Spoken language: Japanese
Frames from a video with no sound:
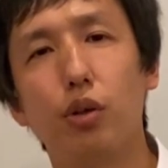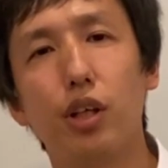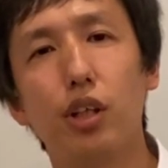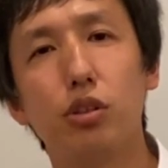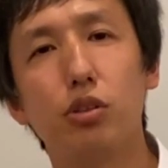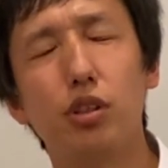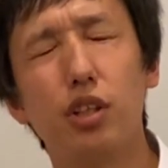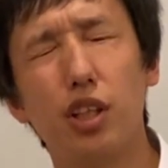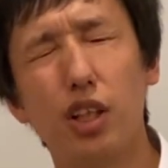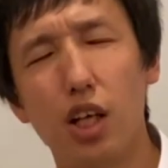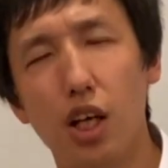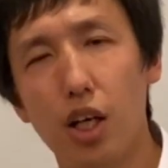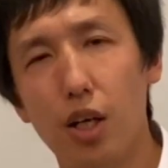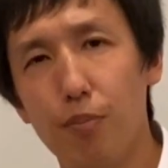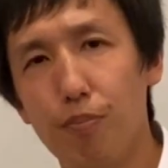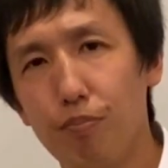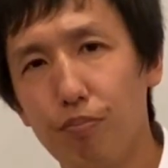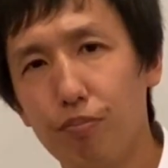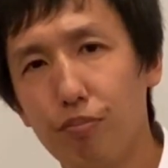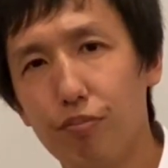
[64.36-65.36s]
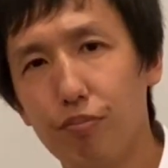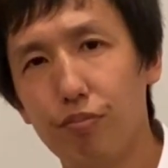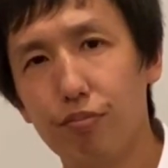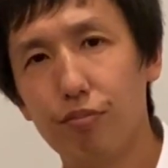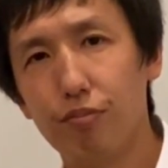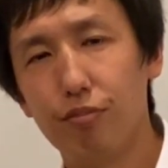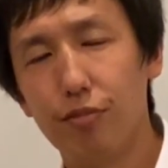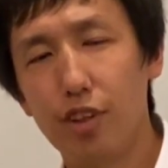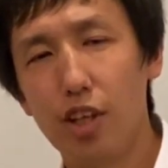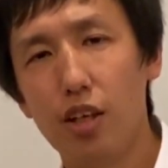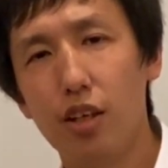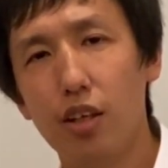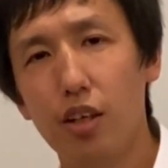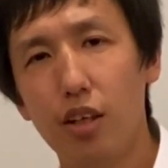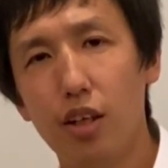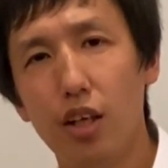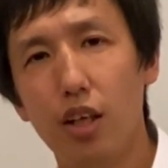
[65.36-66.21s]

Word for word: 回の エスイー が、ね